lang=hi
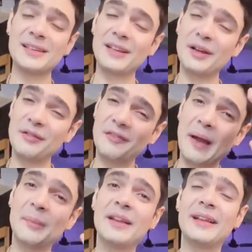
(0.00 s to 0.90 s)
entire
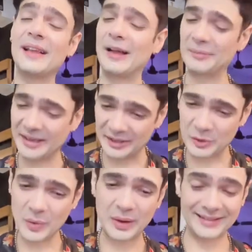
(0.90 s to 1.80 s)
family, like I'm telling
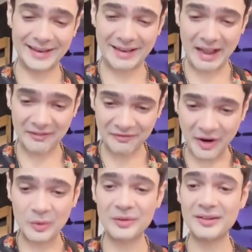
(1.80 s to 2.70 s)
you, like I
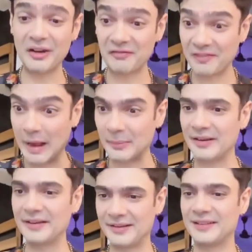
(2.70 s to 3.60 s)
found a
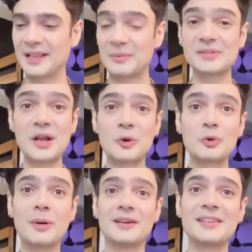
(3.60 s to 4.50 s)
family that was
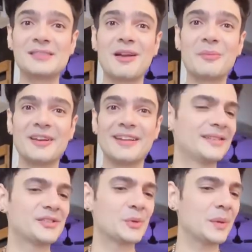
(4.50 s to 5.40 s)
Ankur Bhati's family.
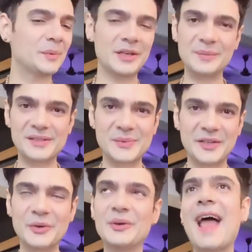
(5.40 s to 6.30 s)
So we put up this
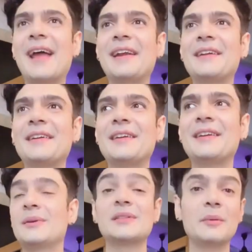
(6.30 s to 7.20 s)
video
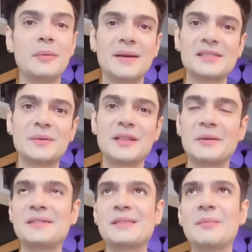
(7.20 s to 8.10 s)
and मैं उस टाइम हिमाचल में
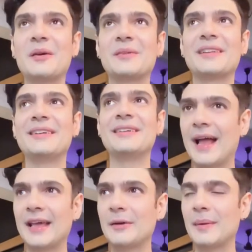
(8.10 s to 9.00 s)
था, मैं शिमला में था.
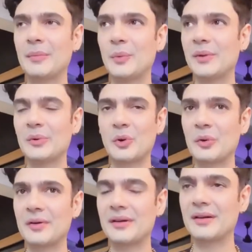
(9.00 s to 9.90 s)
I remember we were
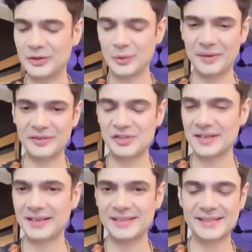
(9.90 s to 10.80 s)
on, you know, we were
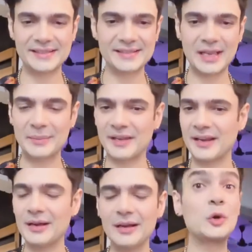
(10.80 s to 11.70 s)
checking sales kya
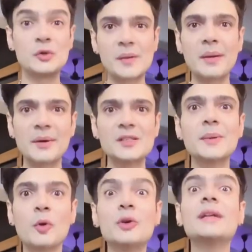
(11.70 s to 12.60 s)
bikega aur uske baad बारिश
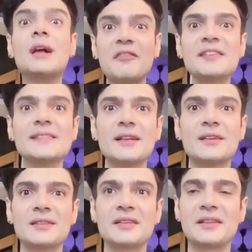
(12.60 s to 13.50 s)
में हम ऑलरेडी काफी सेल
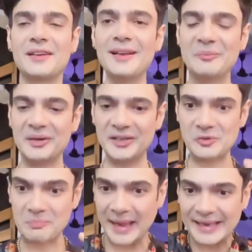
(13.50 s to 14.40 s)
करते थे, right? पर ये
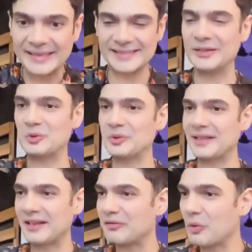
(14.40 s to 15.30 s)
जो पहली सेल
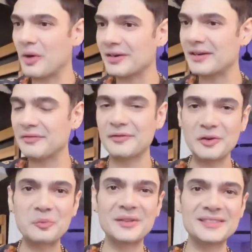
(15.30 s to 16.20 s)
होती, like
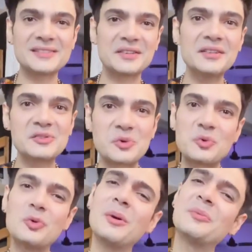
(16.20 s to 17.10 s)
450 rupees is really
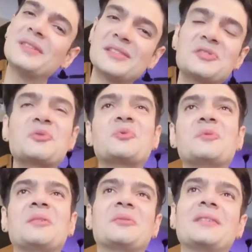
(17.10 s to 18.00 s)
छोटू amount, but it's such a
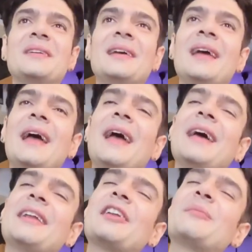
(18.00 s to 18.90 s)
cute amount. एंड आई